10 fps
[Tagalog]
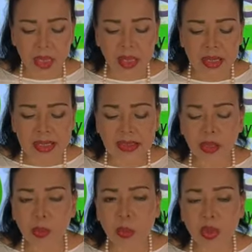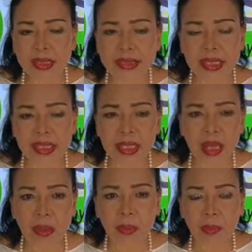Ang reason po kasi
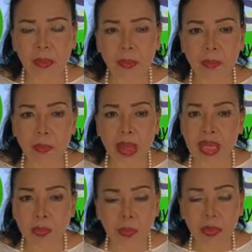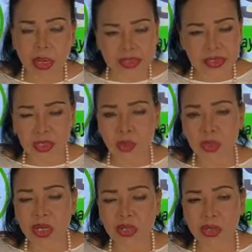kaya very poor ang
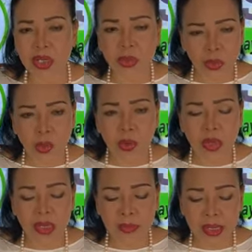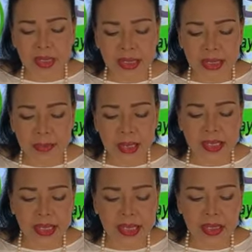circulation ng dugo ng mga
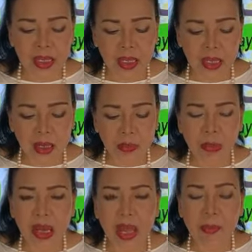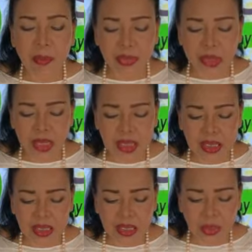diabetic, malapot ang
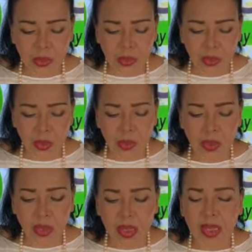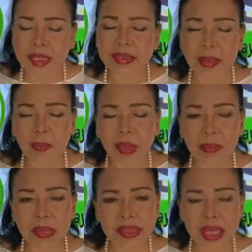kanilang dugo. Kasi pag
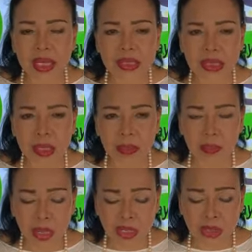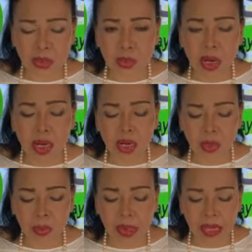mataas ang blood sugar,
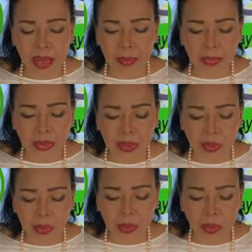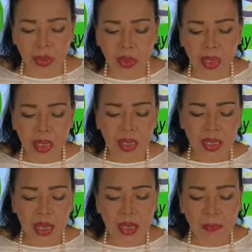lumalapot ang dugo,
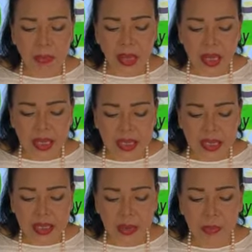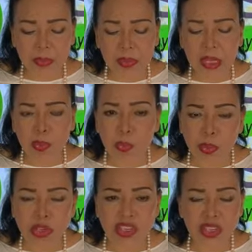kaya napakahirap
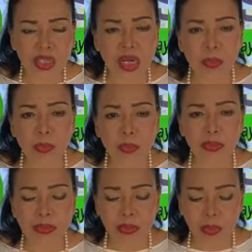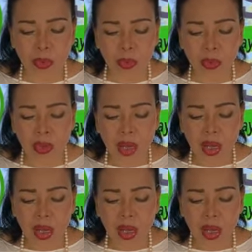i-push ng puso mo